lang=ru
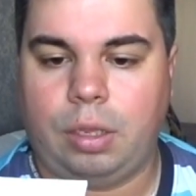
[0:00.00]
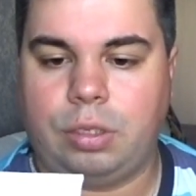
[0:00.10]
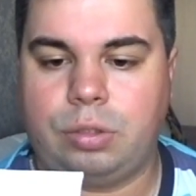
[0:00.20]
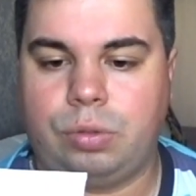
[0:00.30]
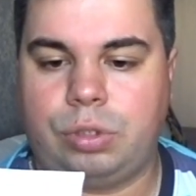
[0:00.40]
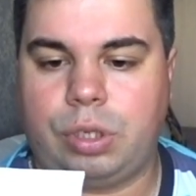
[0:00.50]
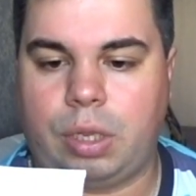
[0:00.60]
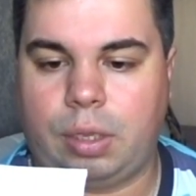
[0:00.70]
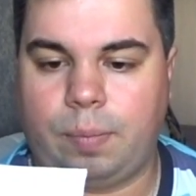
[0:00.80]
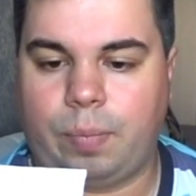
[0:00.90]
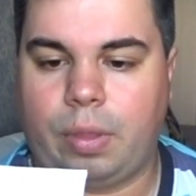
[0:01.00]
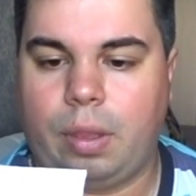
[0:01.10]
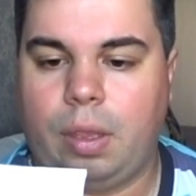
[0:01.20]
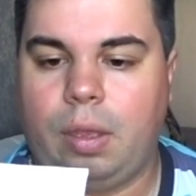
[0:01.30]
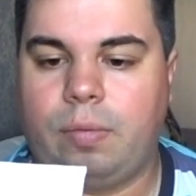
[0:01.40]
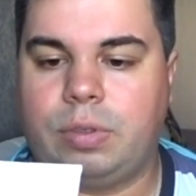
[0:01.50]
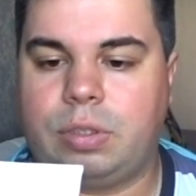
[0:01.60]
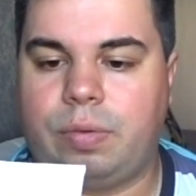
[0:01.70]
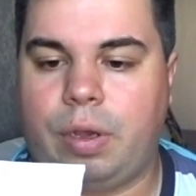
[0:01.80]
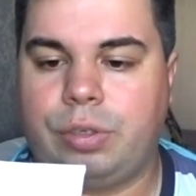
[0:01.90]
излучения
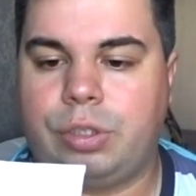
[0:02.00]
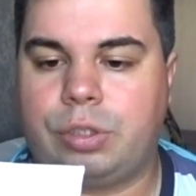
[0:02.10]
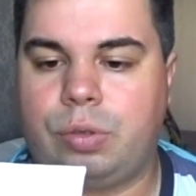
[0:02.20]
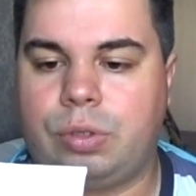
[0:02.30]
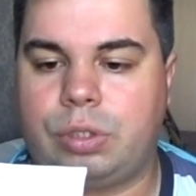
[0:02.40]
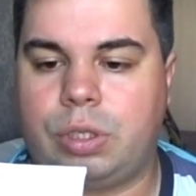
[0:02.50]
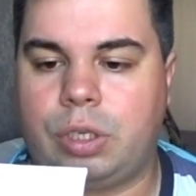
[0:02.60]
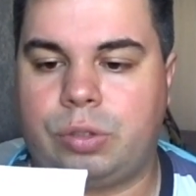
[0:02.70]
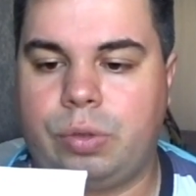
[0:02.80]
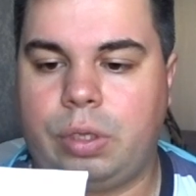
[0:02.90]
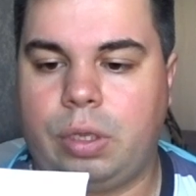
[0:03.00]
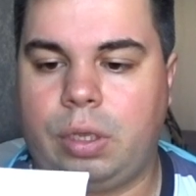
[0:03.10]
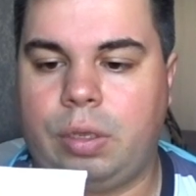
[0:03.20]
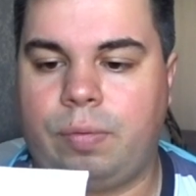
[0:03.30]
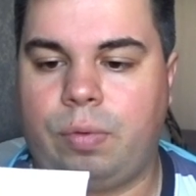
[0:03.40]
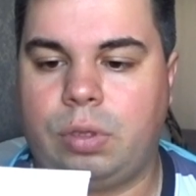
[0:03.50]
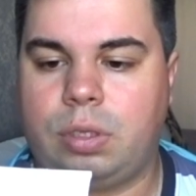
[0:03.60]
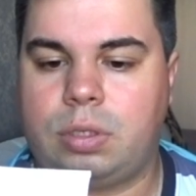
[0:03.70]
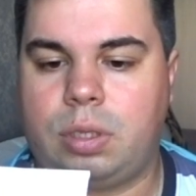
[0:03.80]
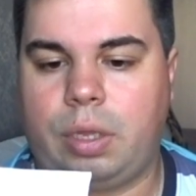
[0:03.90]
вызывающих солнечные ожоги и
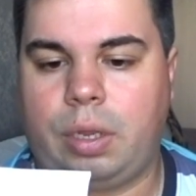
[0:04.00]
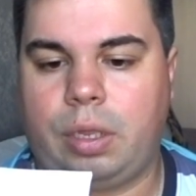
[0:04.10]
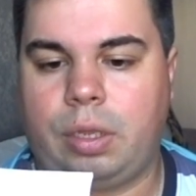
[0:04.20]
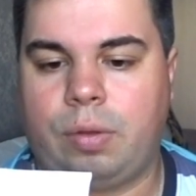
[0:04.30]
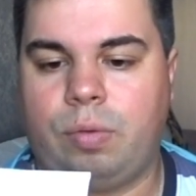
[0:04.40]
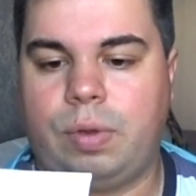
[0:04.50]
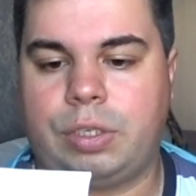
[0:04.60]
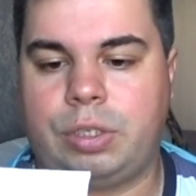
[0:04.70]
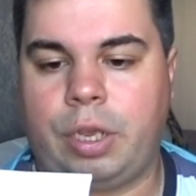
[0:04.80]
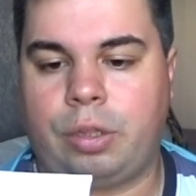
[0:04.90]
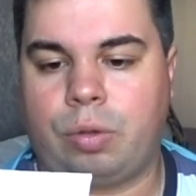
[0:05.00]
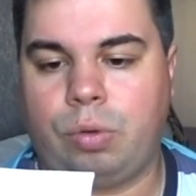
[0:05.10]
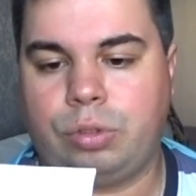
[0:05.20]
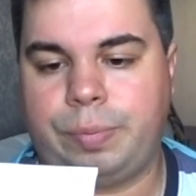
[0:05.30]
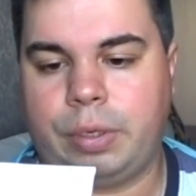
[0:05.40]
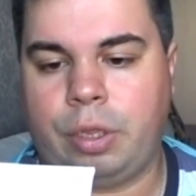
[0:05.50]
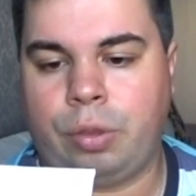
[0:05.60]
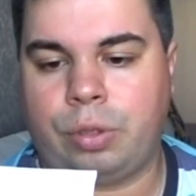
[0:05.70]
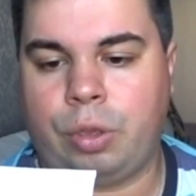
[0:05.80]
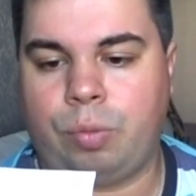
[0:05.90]
фотостарение. Увлажняет кожу,
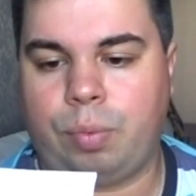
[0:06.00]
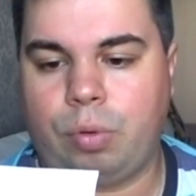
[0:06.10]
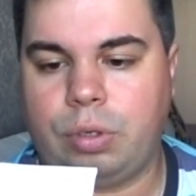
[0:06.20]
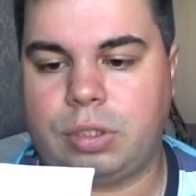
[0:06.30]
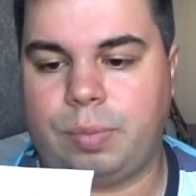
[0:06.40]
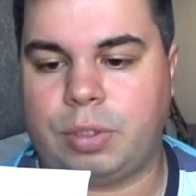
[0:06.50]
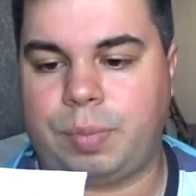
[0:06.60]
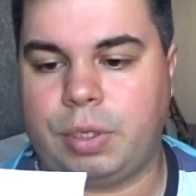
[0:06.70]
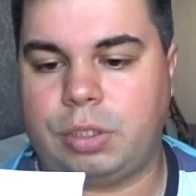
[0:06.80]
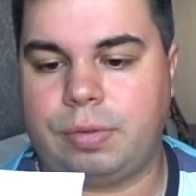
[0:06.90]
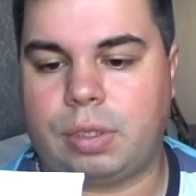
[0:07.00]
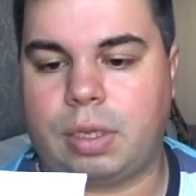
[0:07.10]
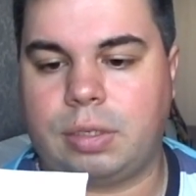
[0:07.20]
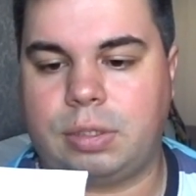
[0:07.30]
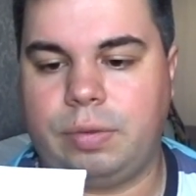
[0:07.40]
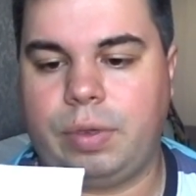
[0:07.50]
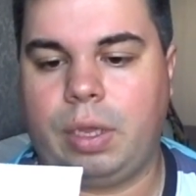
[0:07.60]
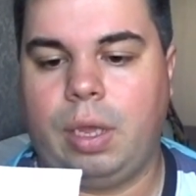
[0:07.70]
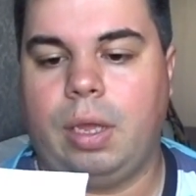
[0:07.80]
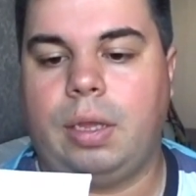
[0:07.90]
придает ей упругость, обеспечивает красивый
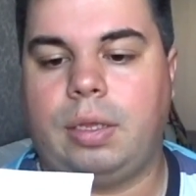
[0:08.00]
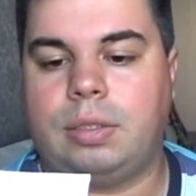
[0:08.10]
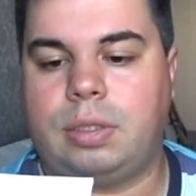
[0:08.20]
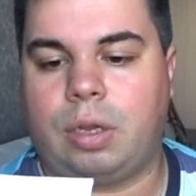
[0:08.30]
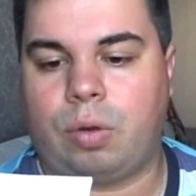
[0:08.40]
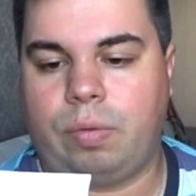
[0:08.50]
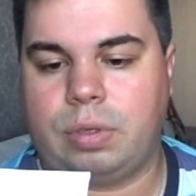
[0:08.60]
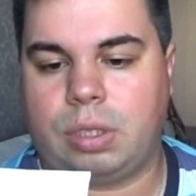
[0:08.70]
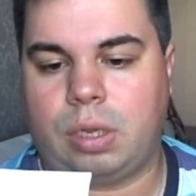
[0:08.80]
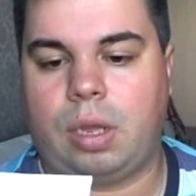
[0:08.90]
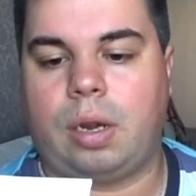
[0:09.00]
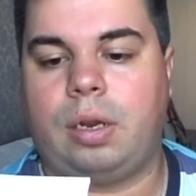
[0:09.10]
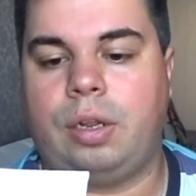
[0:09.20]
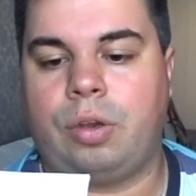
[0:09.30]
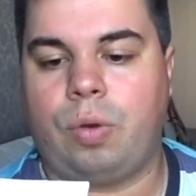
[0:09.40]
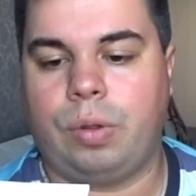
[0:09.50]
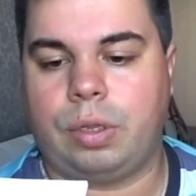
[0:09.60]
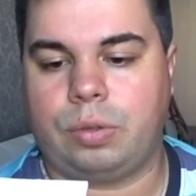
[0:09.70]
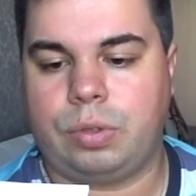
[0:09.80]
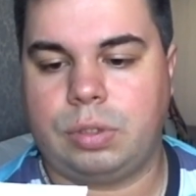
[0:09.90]
и здоровый загар. Легко
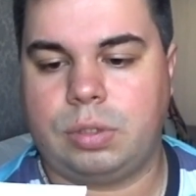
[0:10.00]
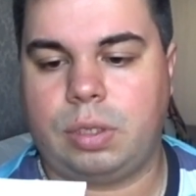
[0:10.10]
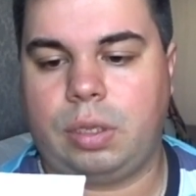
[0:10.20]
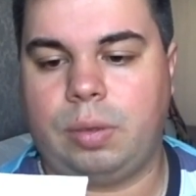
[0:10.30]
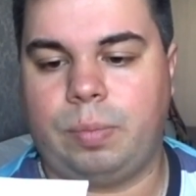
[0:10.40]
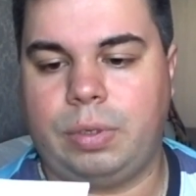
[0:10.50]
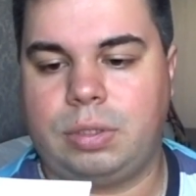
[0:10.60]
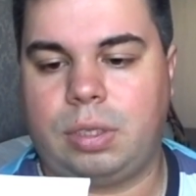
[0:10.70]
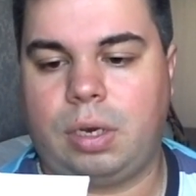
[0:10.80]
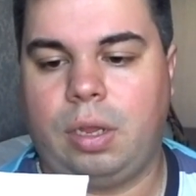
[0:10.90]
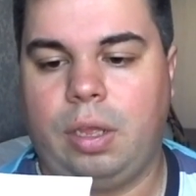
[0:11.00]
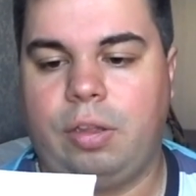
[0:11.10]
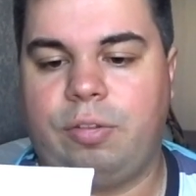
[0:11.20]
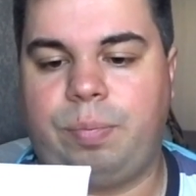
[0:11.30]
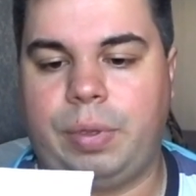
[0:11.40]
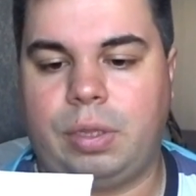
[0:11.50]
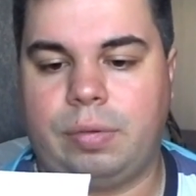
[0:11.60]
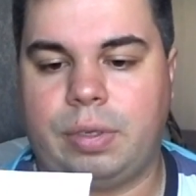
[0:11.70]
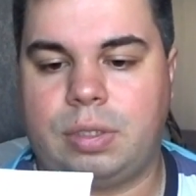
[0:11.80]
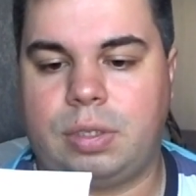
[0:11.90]
наносится и быстро
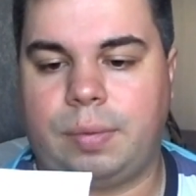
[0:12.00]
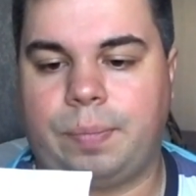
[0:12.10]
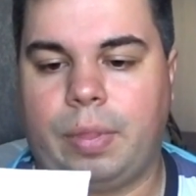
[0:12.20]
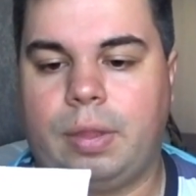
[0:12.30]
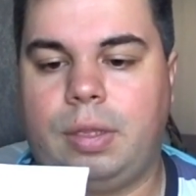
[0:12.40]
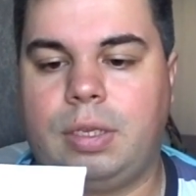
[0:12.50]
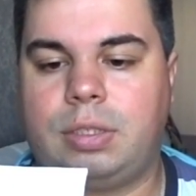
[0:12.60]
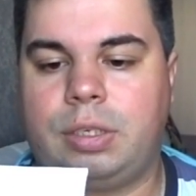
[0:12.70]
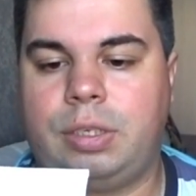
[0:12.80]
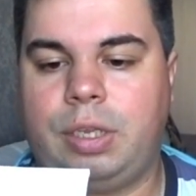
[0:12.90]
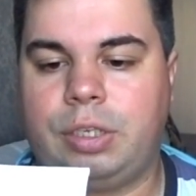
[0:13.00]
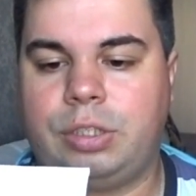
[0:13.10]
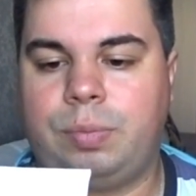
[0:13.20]
впитывается. Не содержит